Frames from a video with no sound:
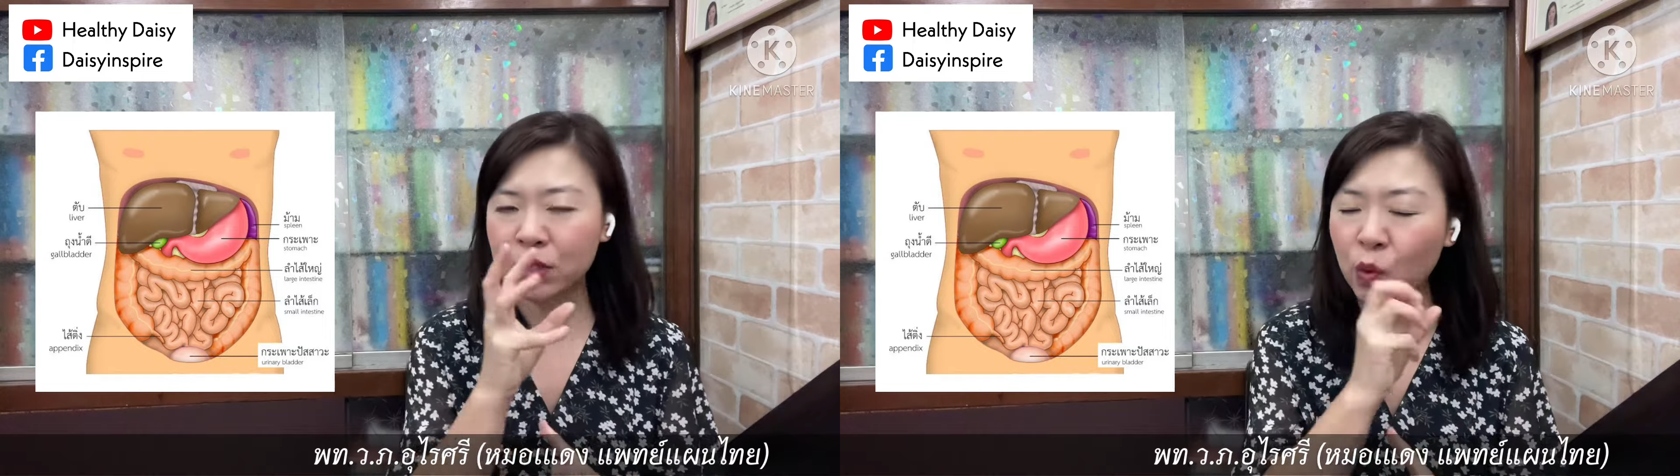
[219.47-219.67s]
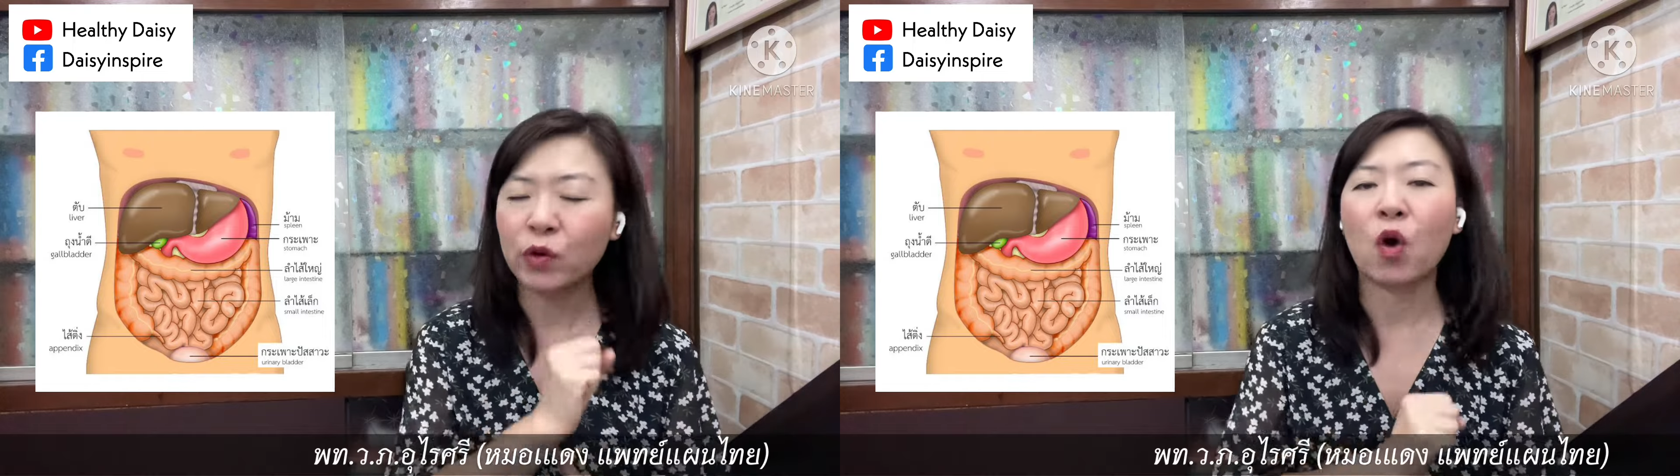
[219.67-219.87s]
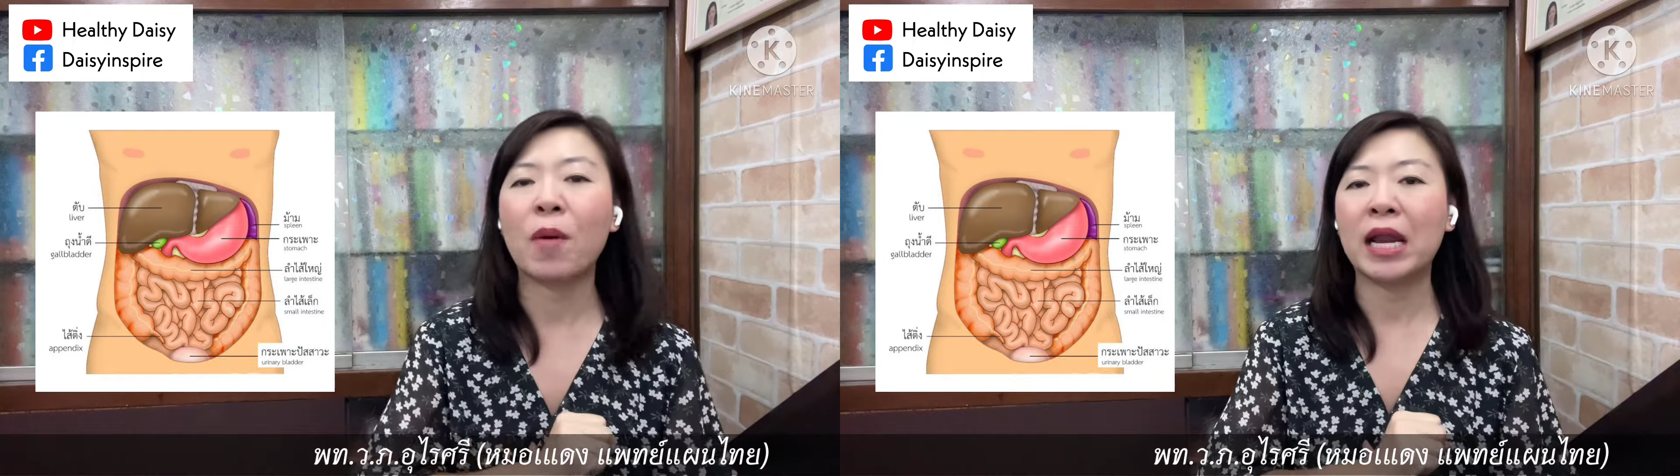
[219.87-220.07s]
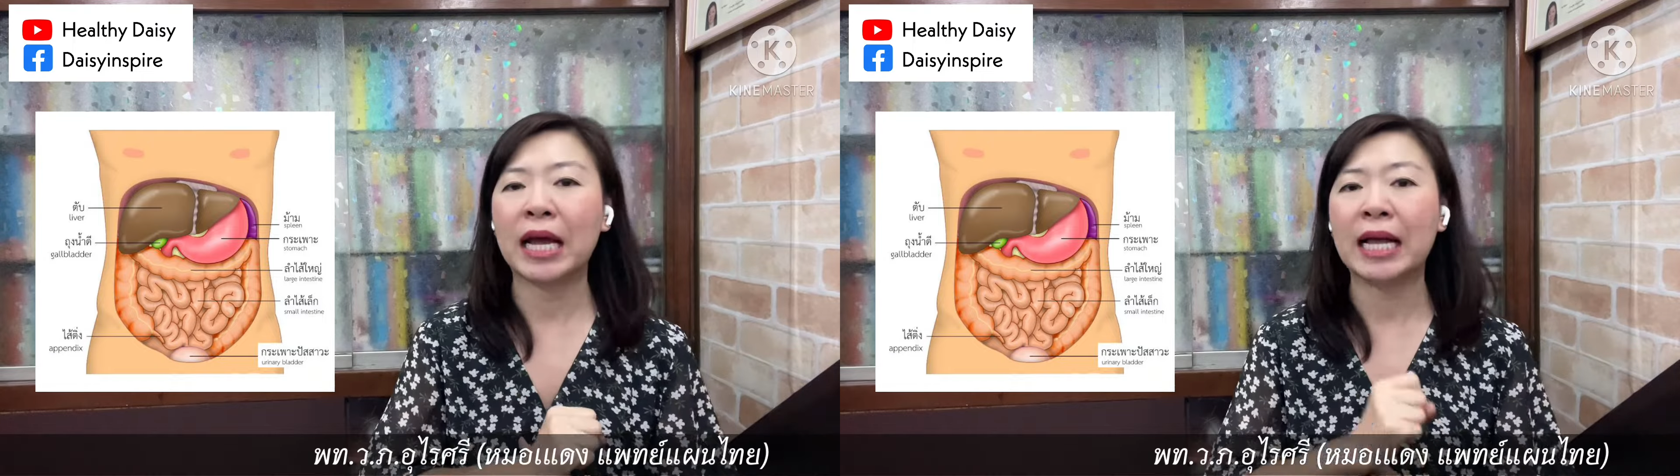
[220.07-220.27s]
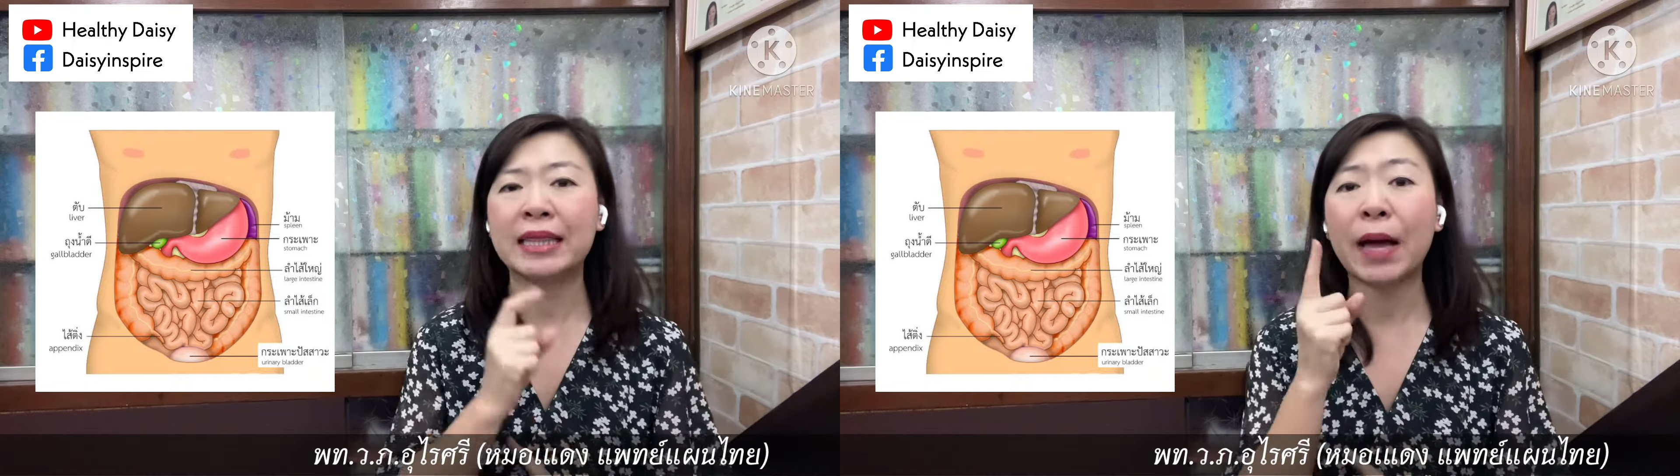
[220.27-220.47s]
ส่วนของมันเลย
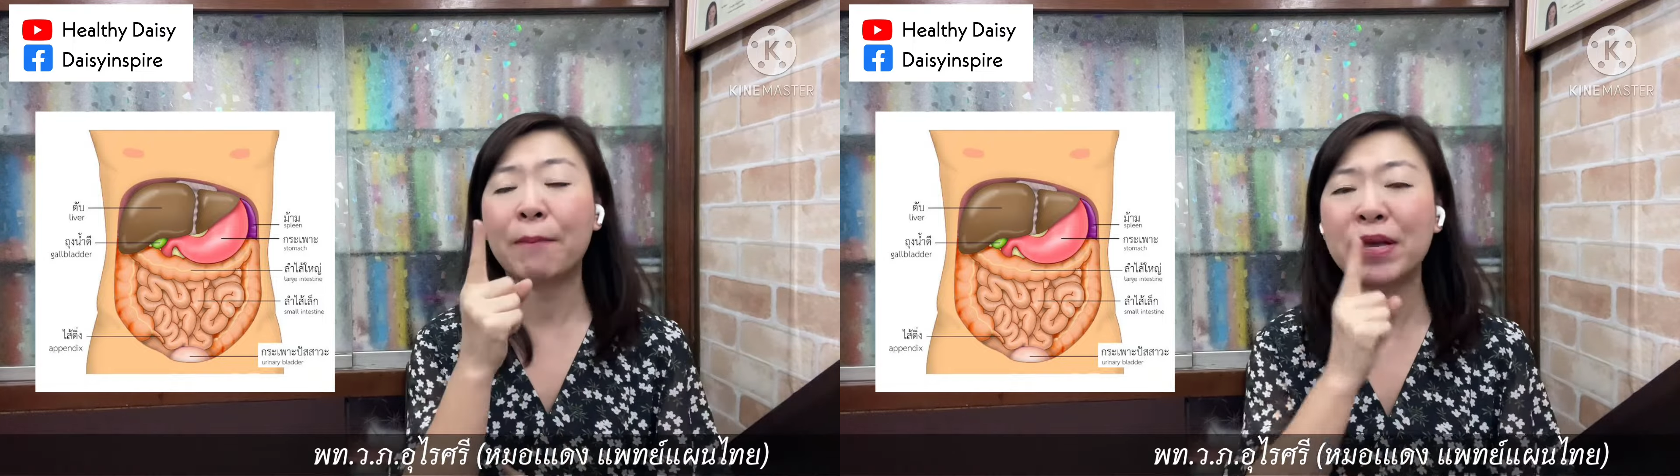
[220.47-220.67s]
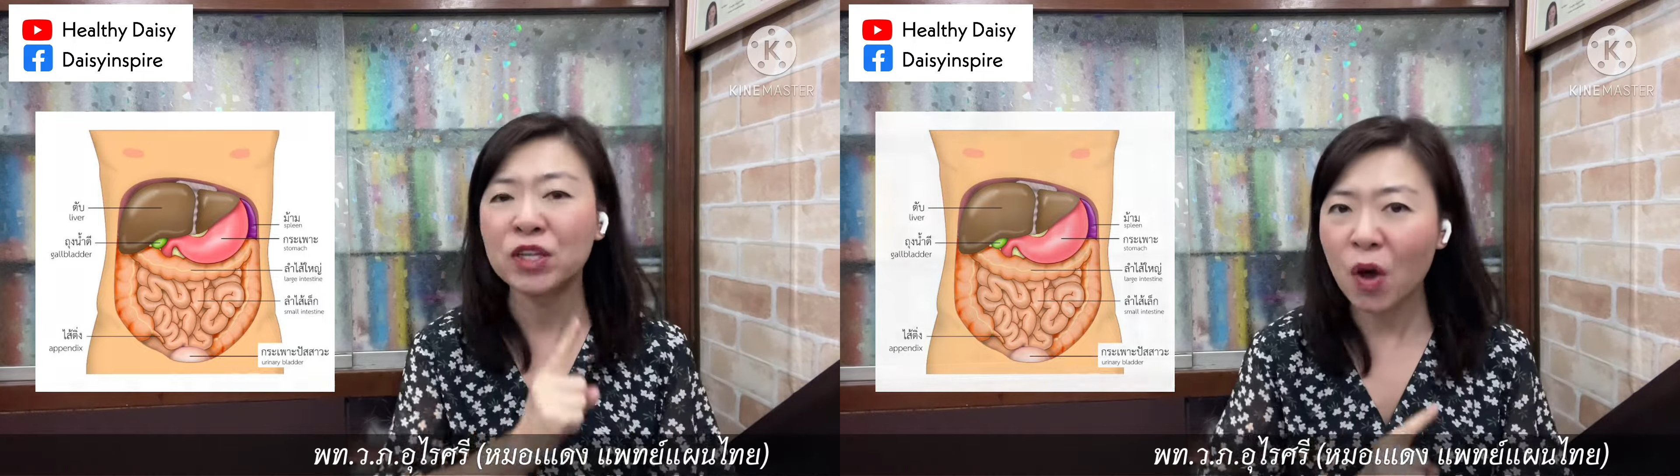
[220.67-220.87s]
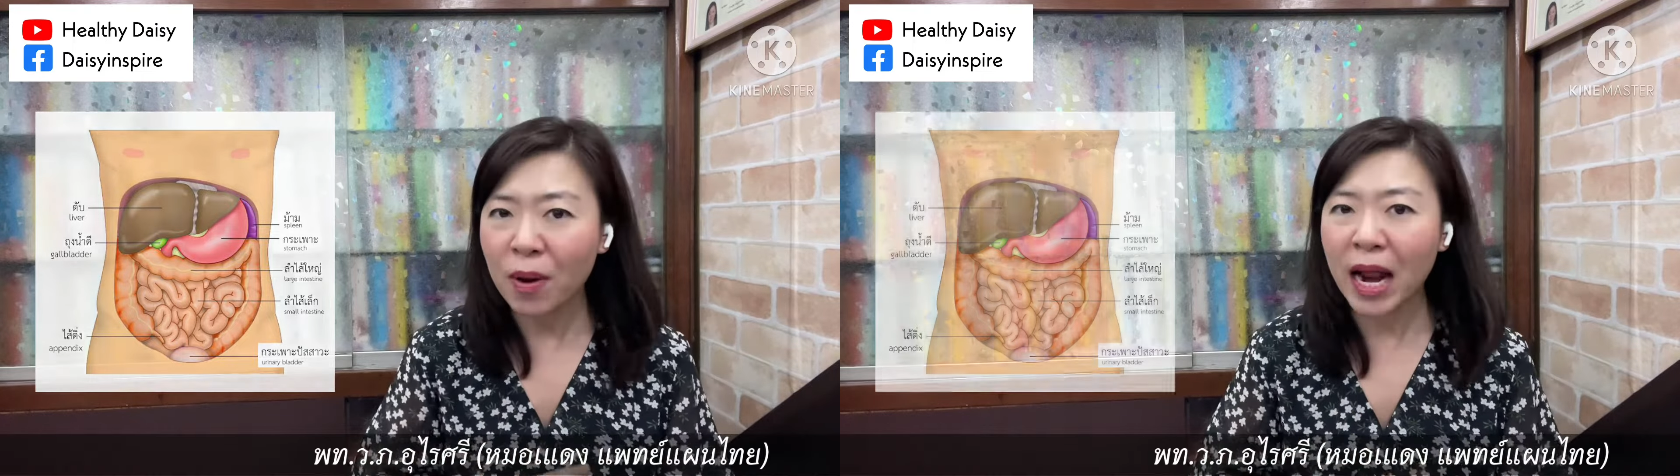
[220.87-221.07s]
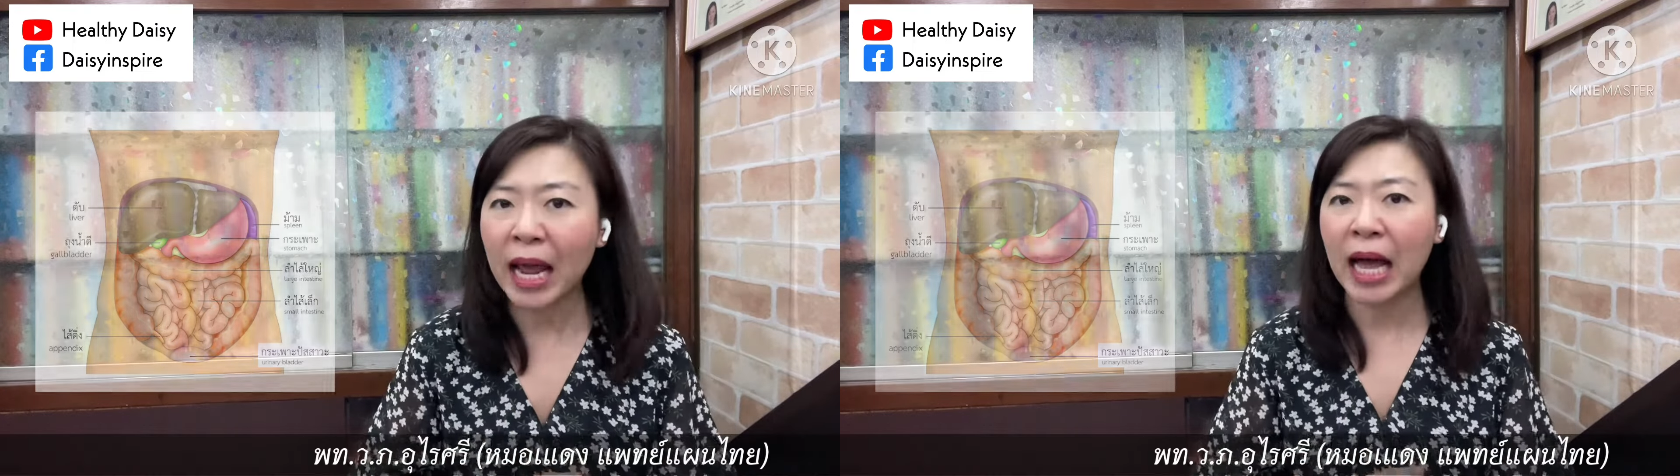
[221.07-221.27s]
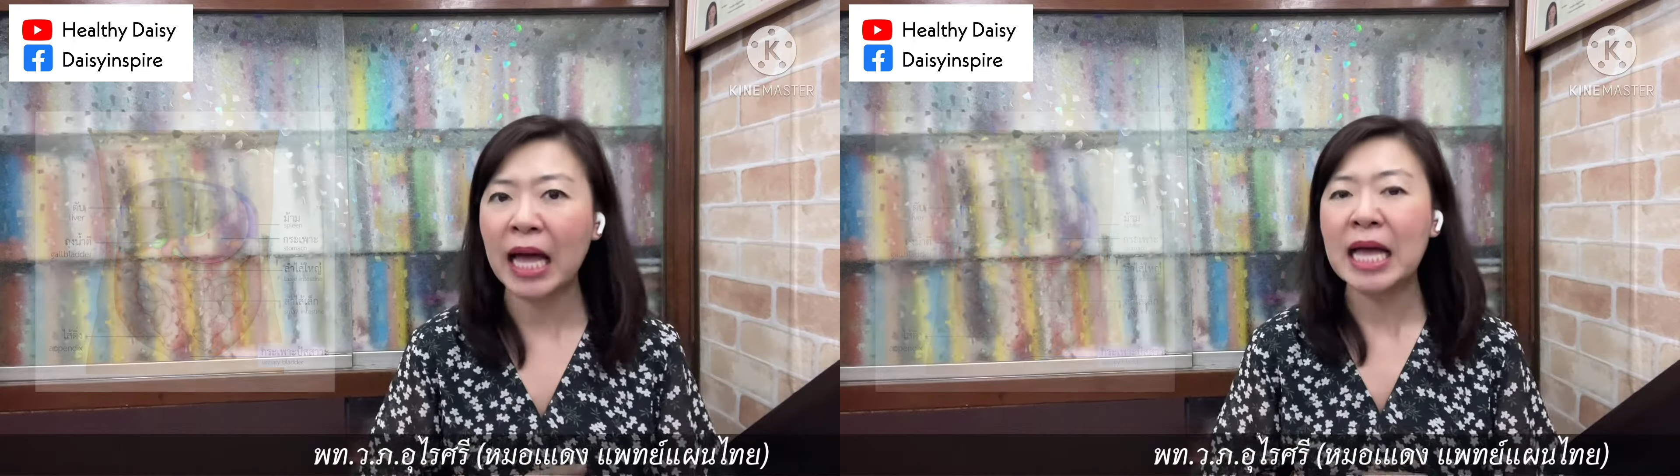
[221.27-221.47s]
ค่ะ ตับไม่ชอบอะไร
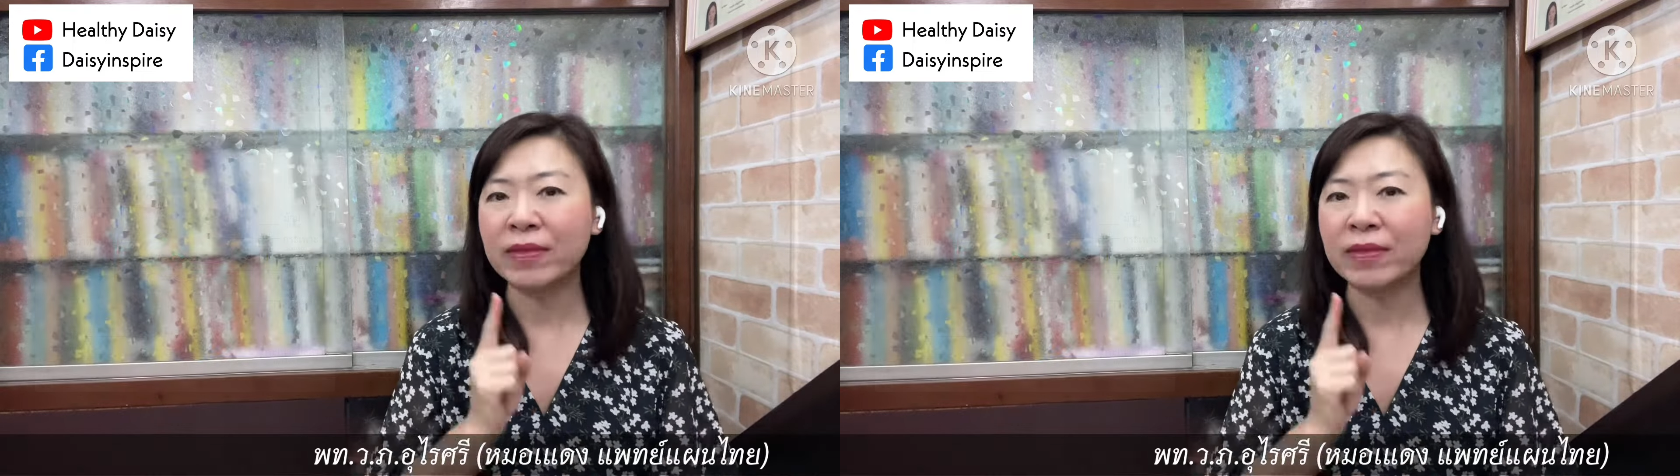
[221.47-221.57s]
คะ